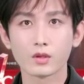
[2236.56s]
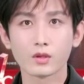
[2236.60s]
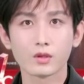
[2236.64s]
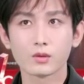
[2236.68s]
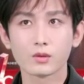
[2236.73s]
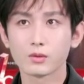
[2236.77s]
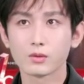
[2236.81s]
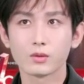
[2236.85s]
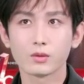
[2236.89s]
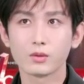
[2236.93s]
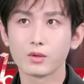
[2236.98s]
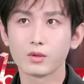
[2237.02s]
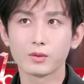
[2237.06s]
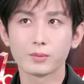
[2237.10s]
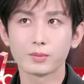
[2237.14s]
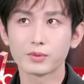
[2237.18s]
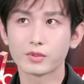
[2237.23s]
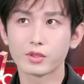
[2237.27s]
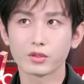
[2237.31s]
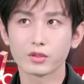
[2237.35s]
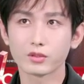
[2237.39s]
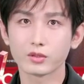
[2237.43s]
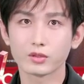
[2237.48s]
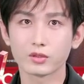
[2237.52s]
我不
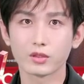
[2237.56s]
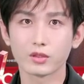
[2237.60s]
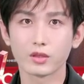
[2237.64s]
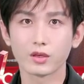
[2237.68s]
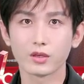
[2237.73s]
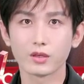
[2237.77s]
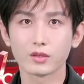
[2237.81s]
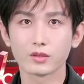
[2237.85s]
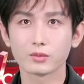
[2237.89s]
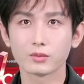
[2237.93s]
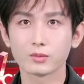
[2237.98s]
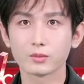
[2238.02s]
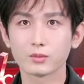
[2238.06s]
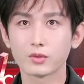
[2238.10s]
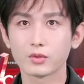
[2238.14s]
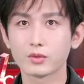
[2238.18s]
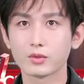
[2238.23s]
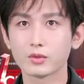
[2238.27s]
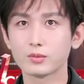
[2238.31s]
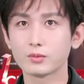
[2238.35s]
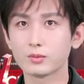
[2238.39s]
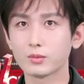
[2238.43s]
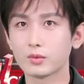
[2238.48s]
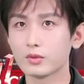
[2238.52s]
挑食的，都
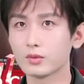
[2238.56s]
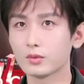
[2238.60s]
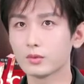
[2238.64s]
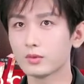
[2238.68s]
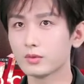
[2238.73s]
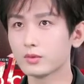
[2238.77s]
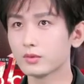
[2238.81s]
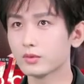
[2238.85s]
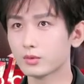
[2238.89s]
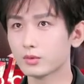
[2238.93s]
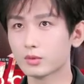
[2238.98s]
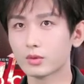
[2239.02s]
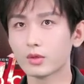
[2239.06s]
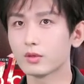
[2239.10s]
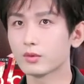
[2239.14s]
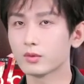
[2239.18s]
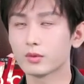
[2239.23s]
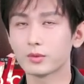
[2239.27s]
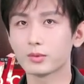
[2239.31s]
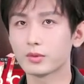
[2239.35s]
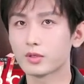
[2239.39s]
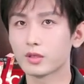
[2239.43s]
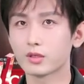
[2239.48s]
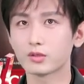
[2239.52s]
可以，是不是？对，我
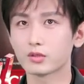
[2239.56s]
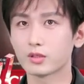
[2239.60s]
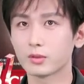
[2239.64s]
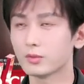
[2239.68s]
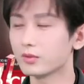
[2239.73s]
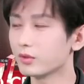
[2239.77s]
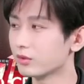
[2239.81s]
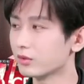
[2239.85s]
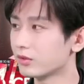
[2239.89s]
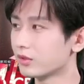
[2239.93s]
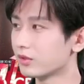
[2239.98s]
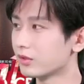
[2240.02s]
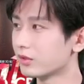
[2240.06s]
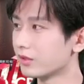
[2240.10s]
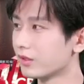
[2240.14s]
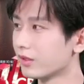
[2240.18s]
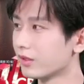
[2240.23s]
不挑，什么都吃